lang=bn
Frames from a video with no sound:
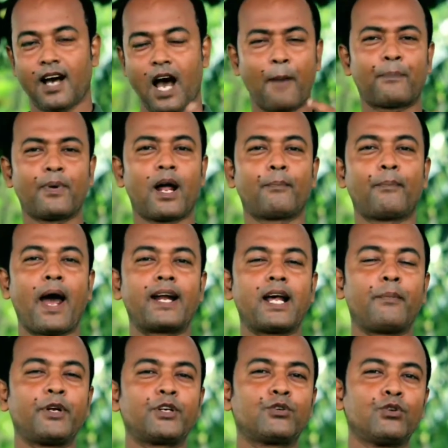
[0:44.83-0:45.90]
আপনার ব্যাড
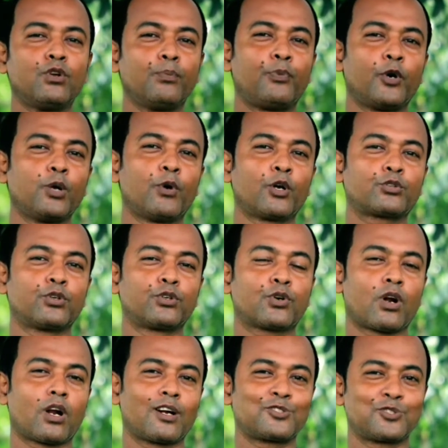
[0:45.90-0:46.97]
হ্যাবিটগুলো পরিবর্তন
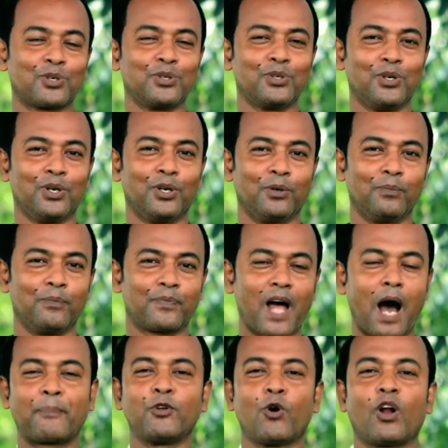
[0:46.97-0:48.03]
করার জন্য
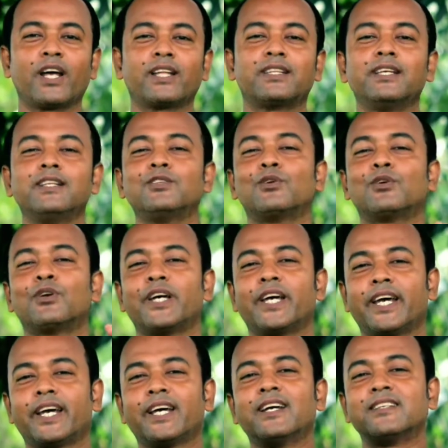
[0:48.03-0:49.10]
আপনি অনেক দিন ধরে
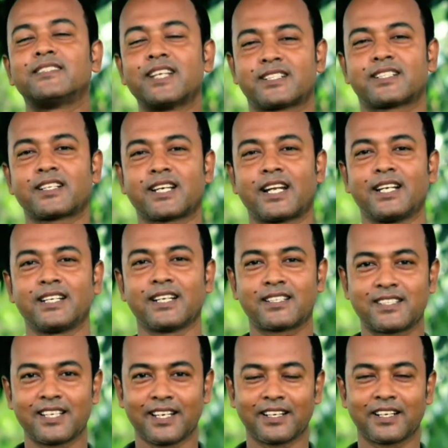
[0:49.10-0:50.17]
চেষ্টা চালিয়ে
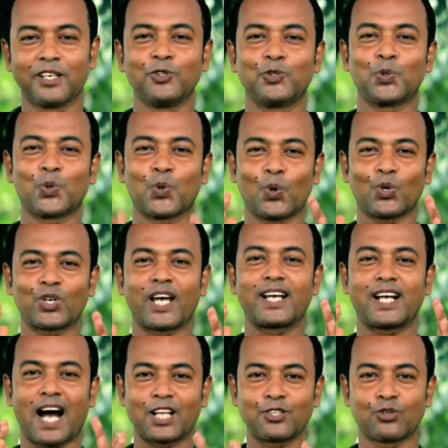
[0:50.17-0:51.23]
যাচ্ছেন কিন্তু কোনোটাই
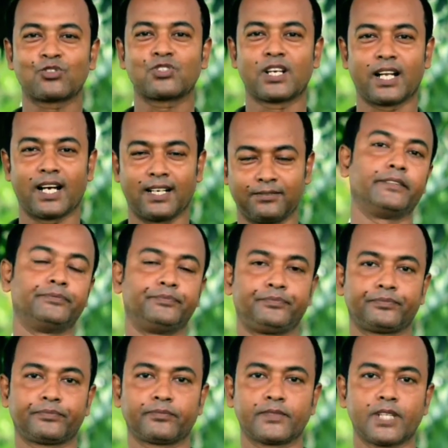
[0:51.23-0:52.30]
কাজ হচ্ছে না
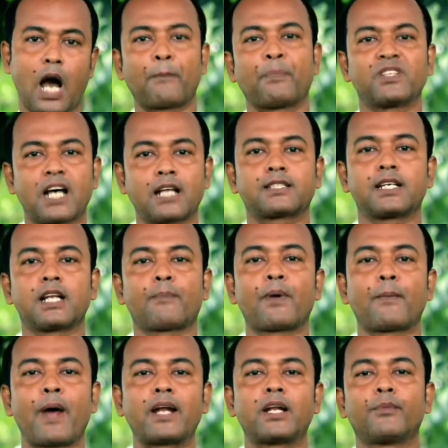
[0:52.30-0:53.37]
আপনি চাচ্ছেন
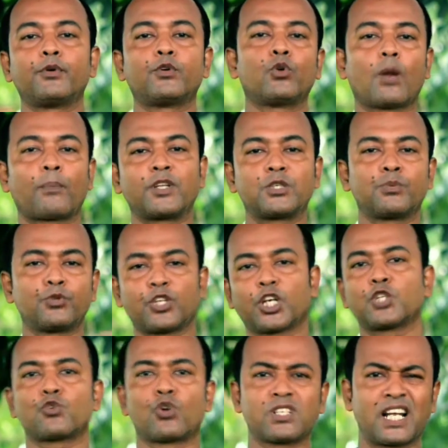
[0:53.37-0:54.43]
আপনার ব্যাড হ্যাবিটগুলো আপনার জীবন থেকে
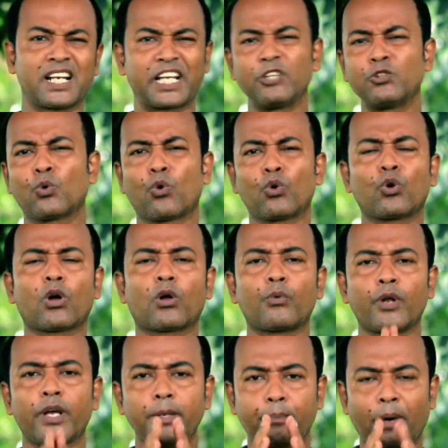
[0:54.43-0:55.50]
চলে যান কিন্তু কোনো
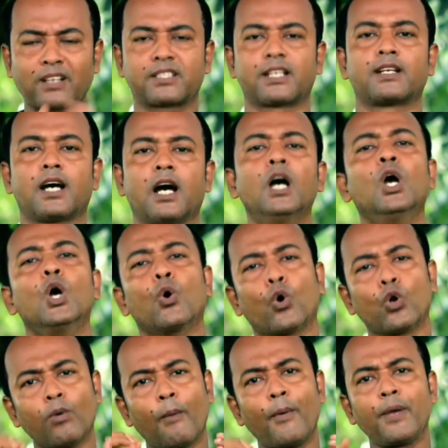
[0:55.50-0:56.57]
কোনোভাবেই পারছেন না
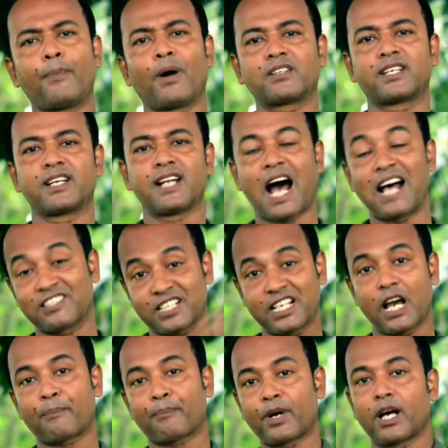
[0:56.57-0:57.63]
কোনোভাবেই পারছেন না আজকে
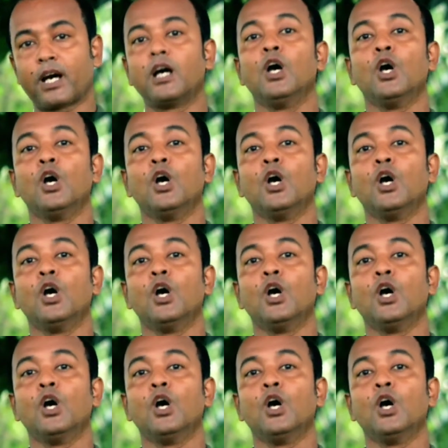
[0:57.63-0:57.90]
আপনারা